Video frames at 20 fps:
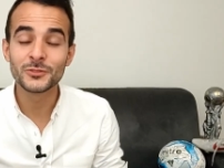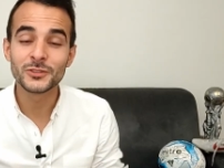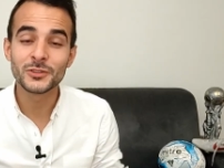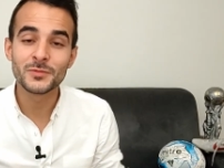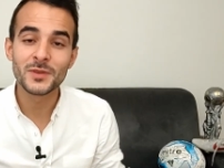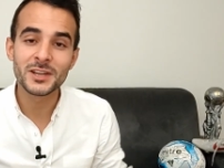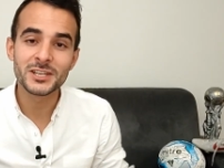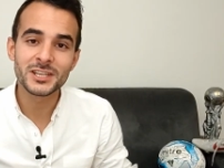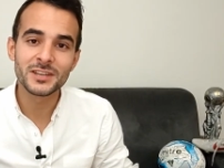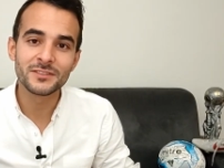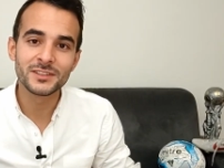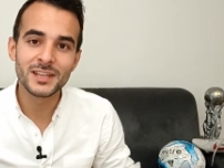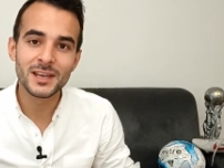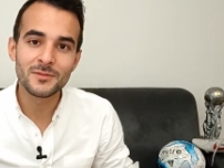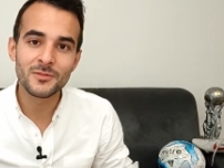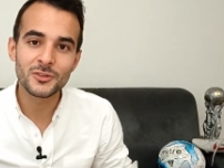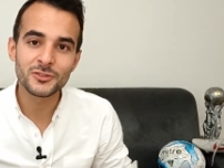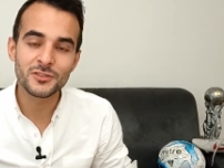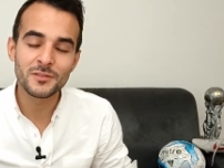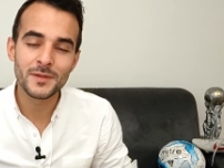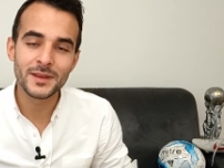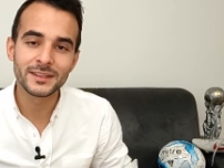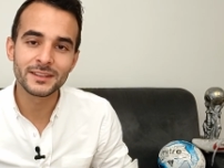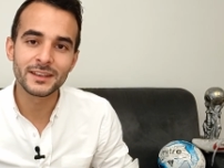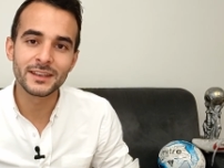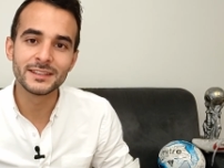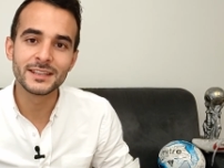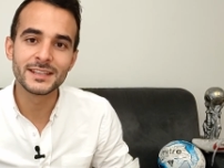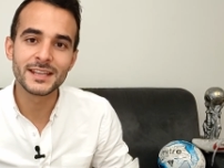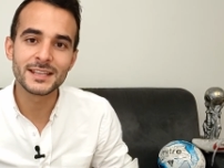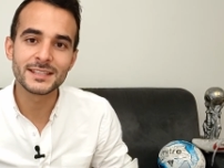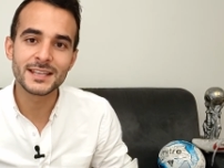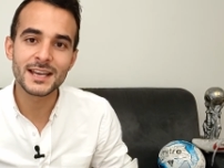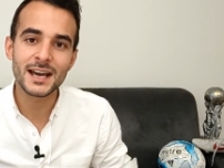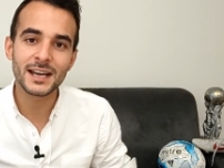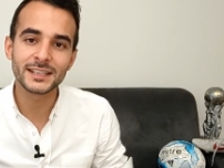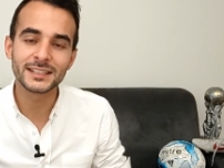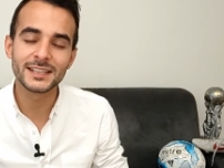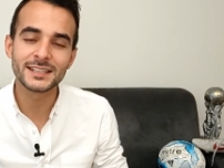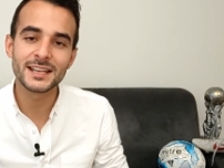de ce match, évidemment, je vais mettre Eden
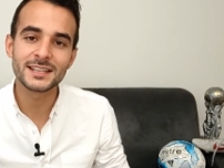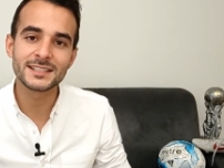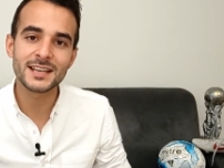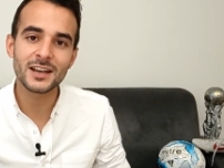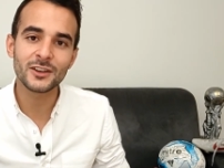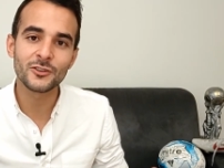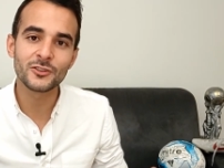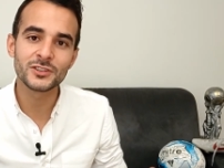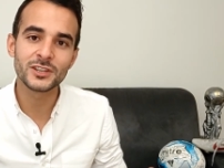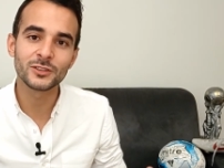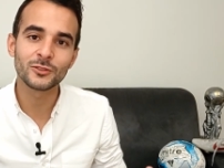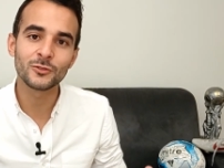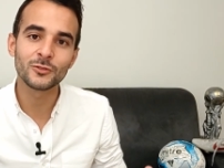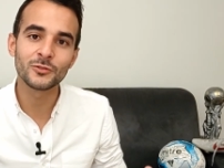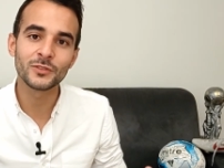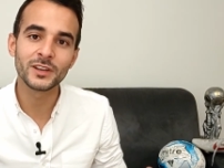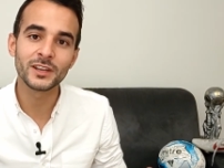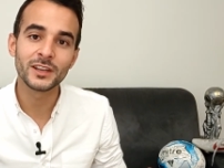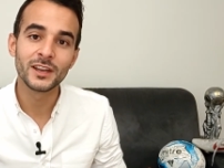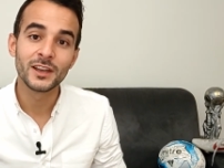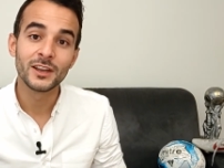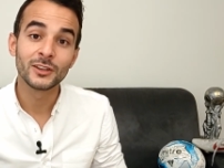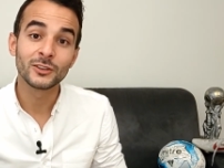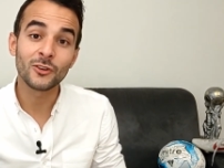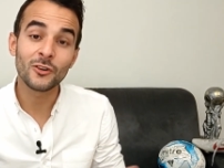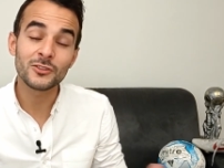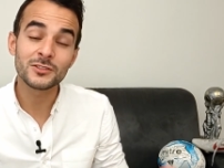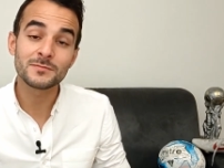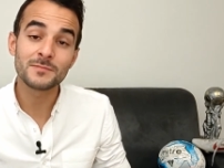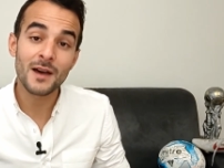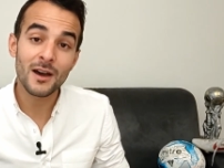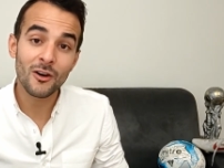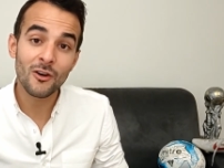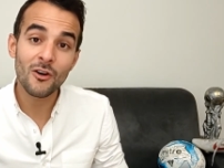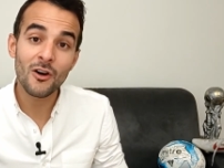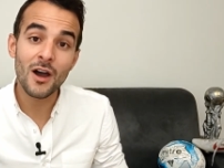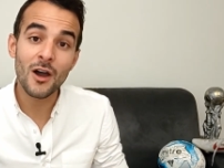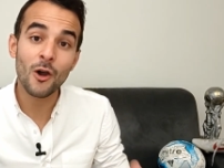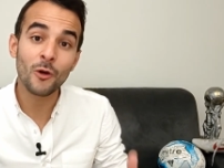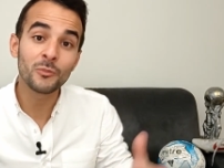Hazard, Eden Hazard que j'ai trouvé
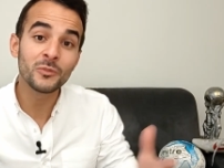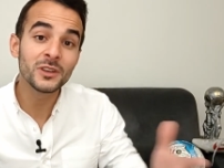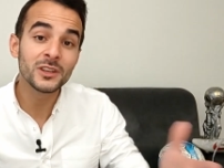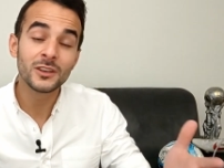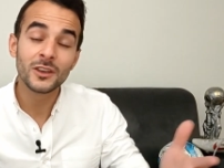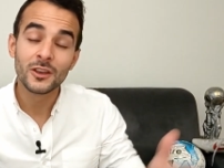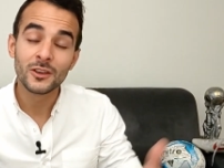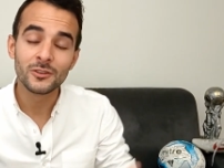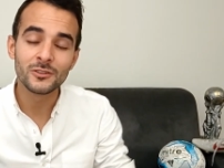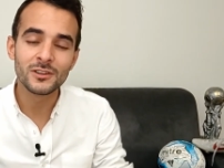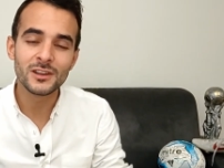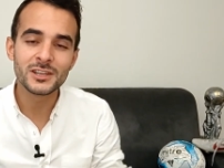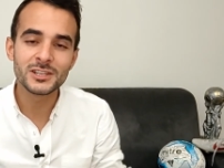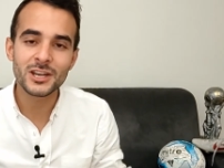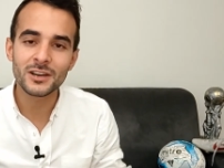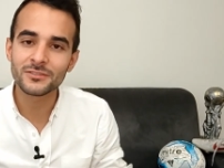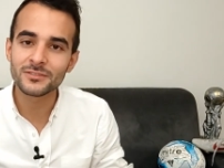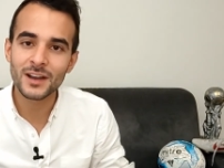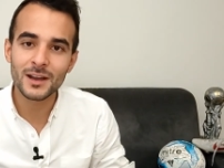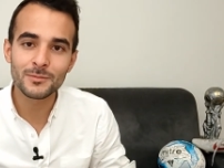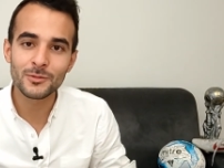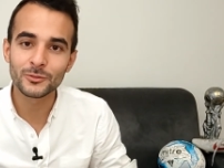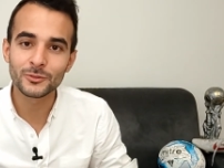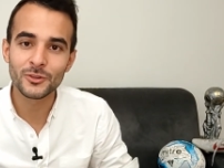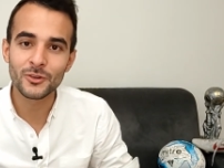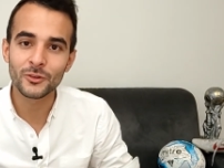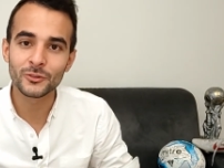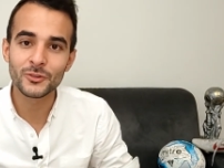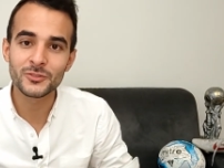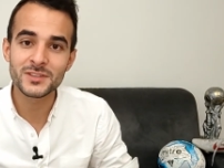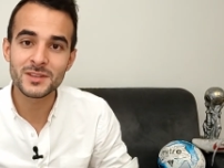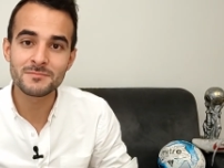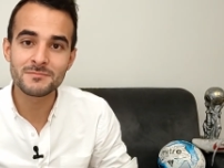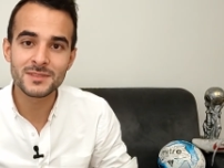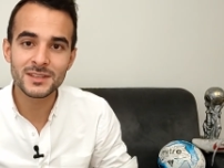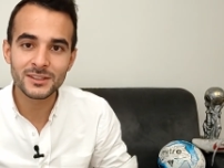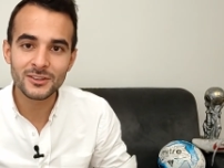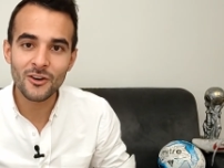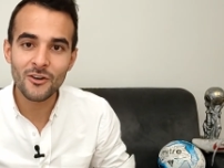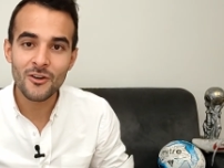transparent, hormis une légère frappe en, deuxième
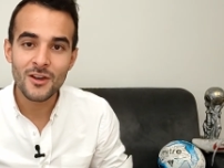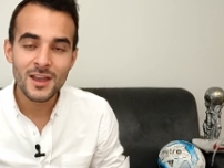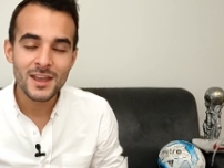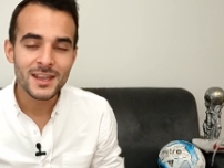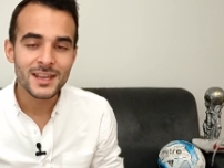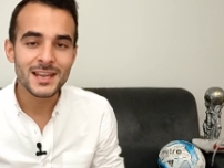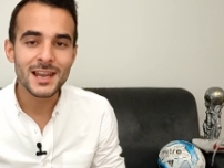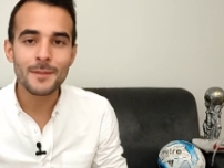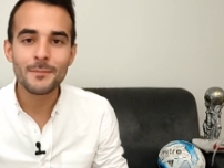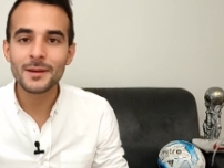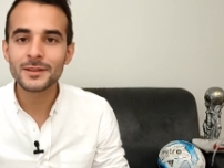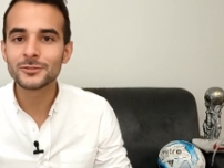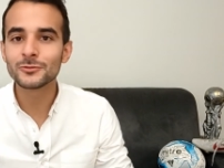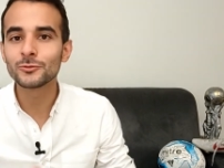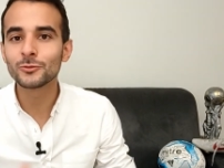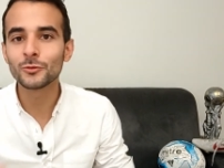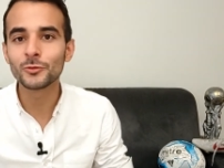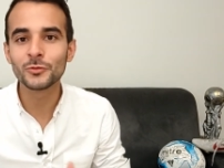mi-temps, il n'a pas su